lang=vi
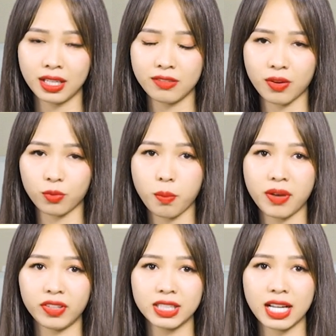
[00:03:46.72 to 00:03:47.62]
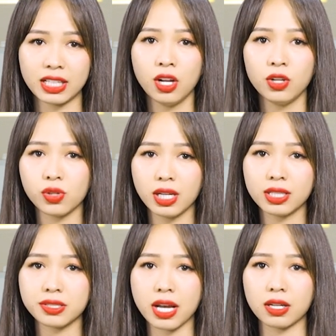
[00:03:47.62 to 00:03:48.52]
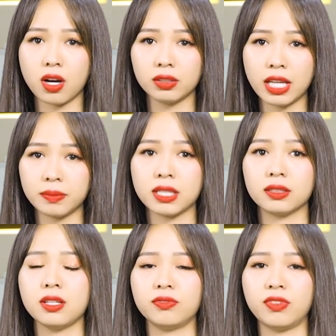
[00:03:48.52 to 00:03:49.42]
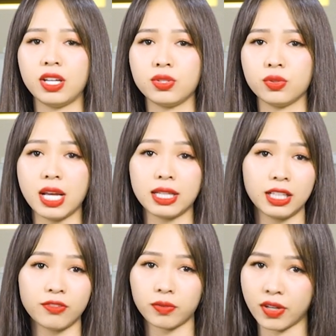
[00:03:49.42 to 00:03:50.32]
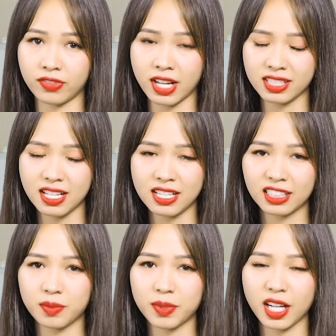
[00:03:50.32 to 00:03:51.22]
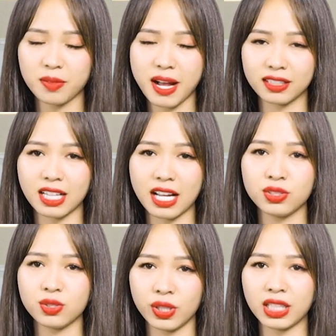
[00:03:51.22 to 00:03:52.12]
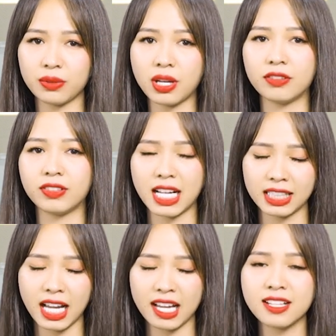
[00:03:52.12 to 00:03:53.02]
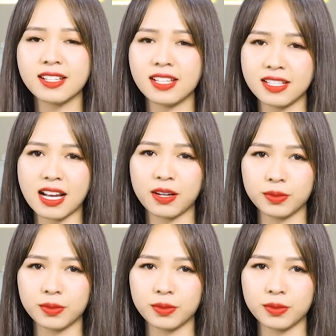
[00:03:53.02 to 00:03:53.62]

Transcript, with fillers: Hy vọng qua bài viết này, trader sẽ có thêm kiến thức về chủ đề kỳ vọng lạm phát. Cảm ơn các bạn đã chú ý theo dõi và lắng nghe. Xin chào!